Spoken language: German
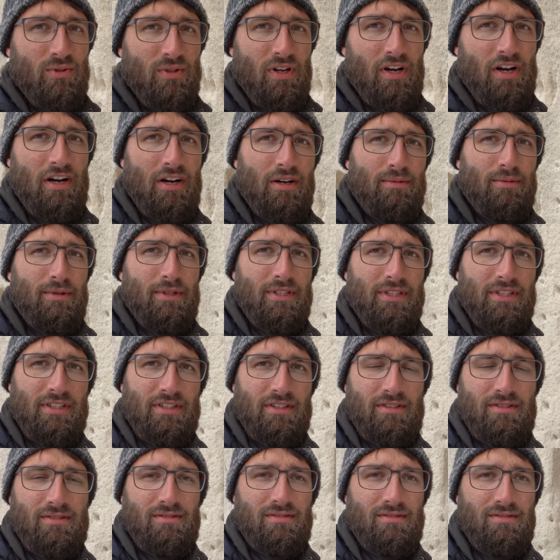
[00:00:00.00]
cool, aber die,
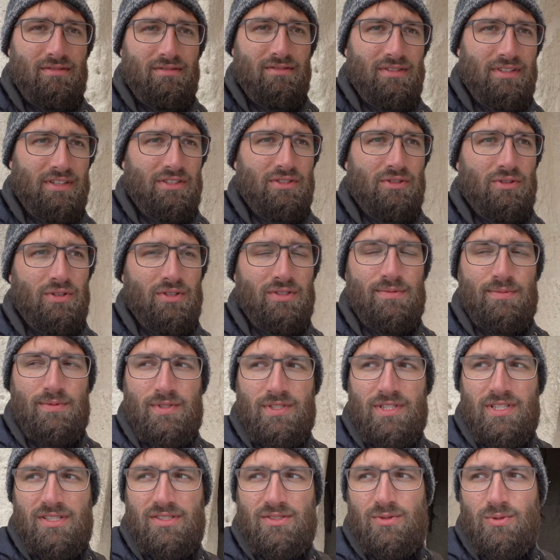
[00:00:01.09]
der
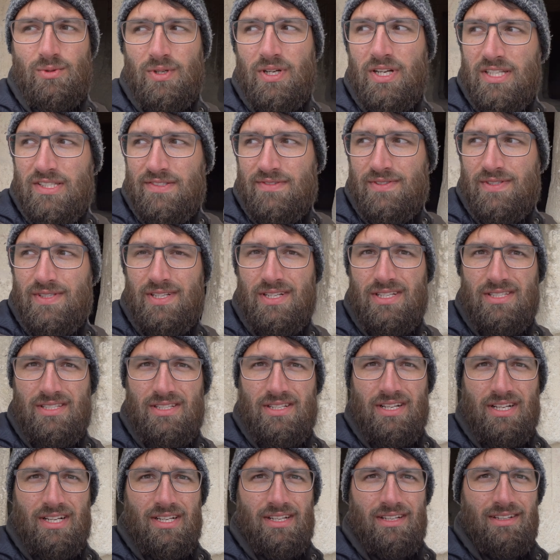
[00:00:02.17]
Tourismus, das ist so krass. Wir sind jetzt in
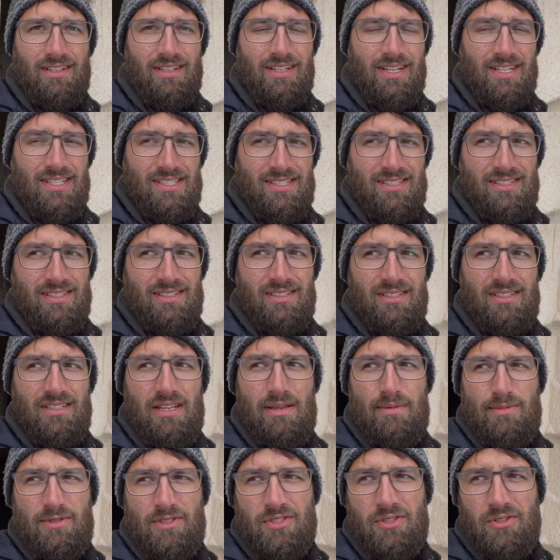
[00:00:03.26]
der krassen
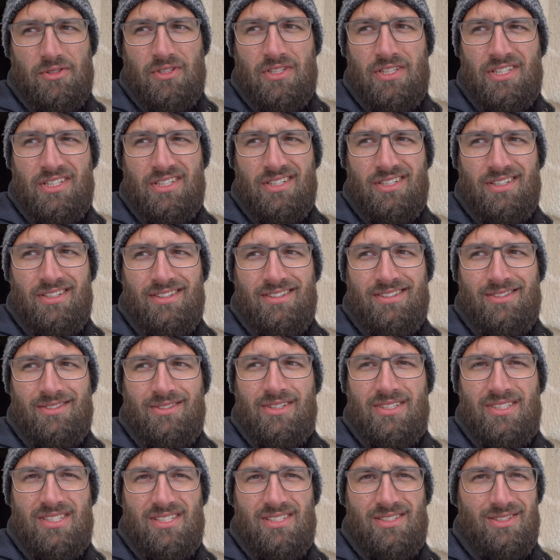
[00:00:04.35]
Nebensaison hier
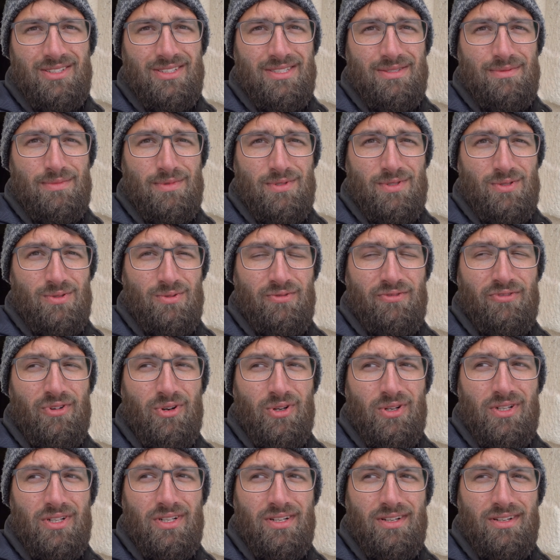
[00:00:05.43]
und es ist trotzdem so
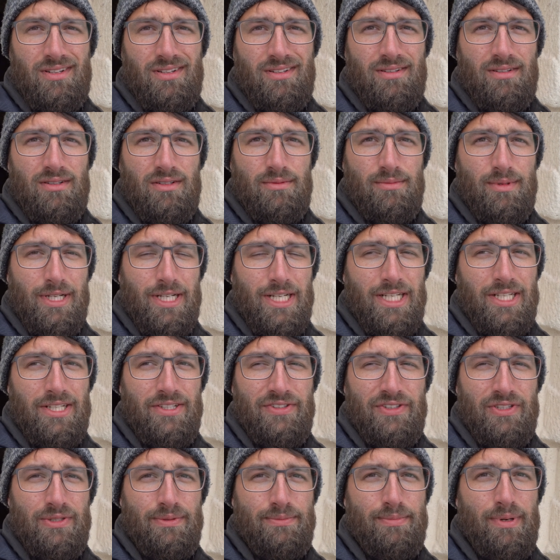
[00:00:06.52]
voll. Und man kann
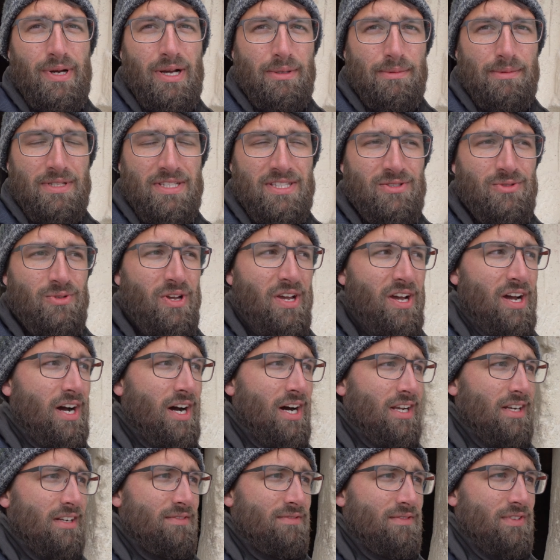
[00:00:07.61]
von den Parkplätzen nur
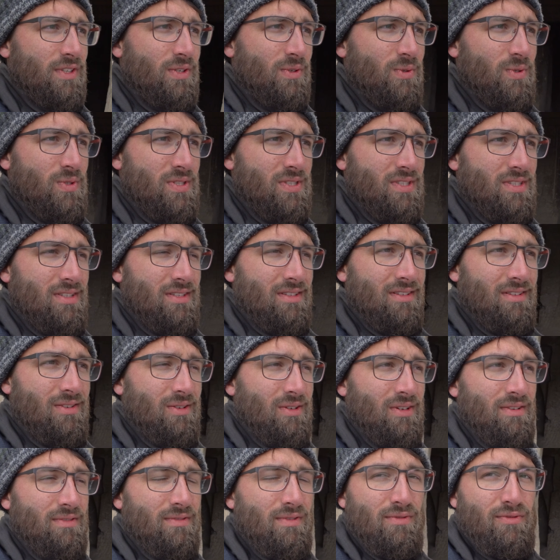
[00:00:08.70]
erahnen, wie groß,
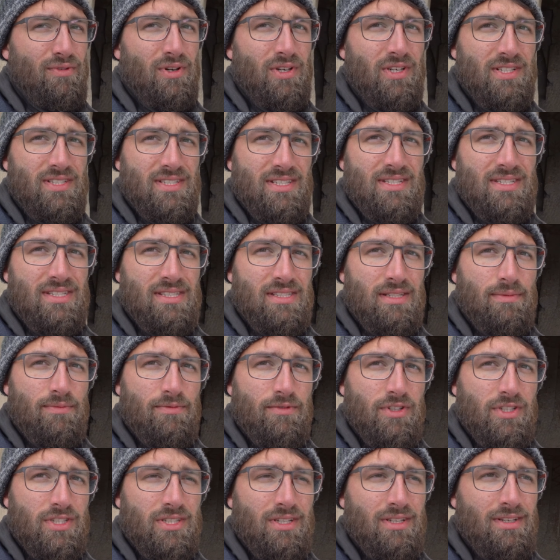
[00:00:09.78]
äh, wie voll das insgesamt
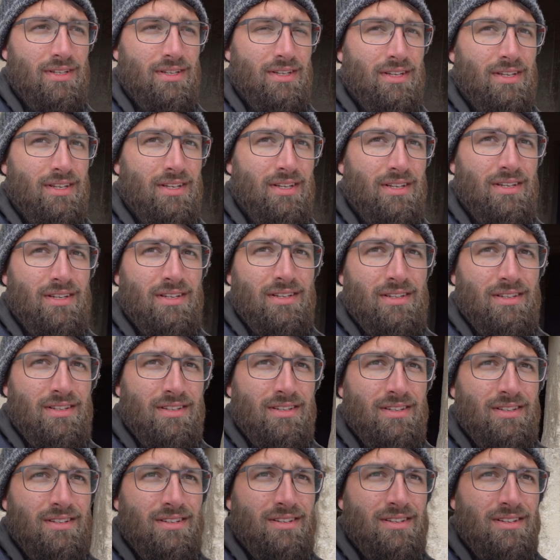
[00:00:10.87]
wird.
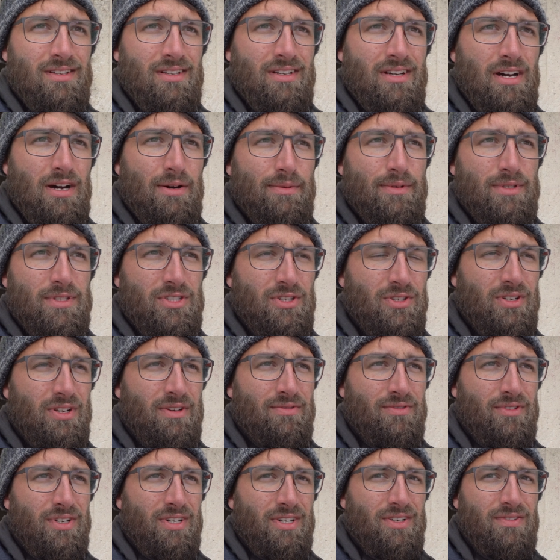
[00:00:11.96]
Aber es schaut
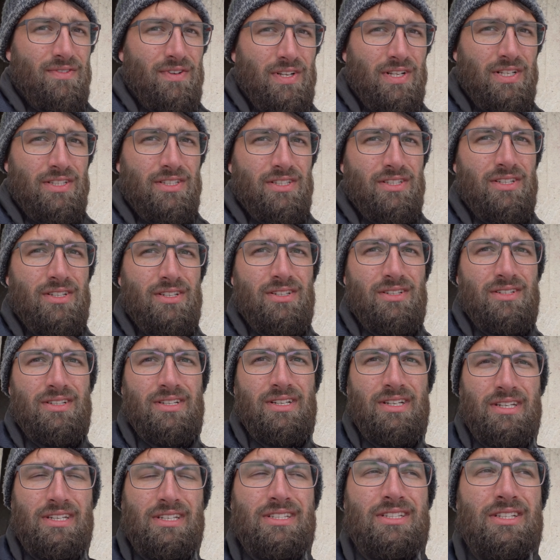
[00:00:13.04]
einfach wirklich
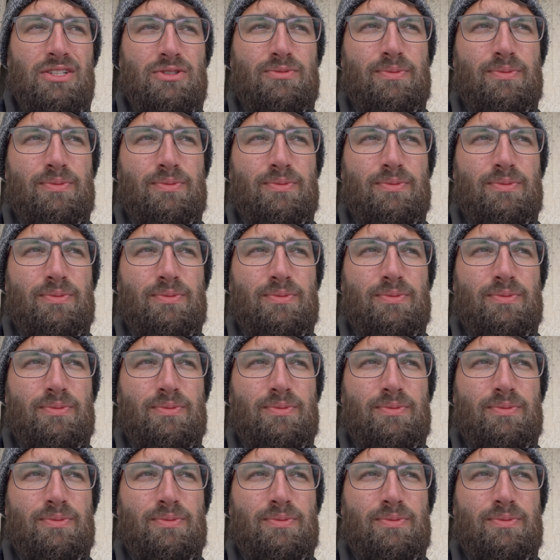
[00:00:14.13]
richtig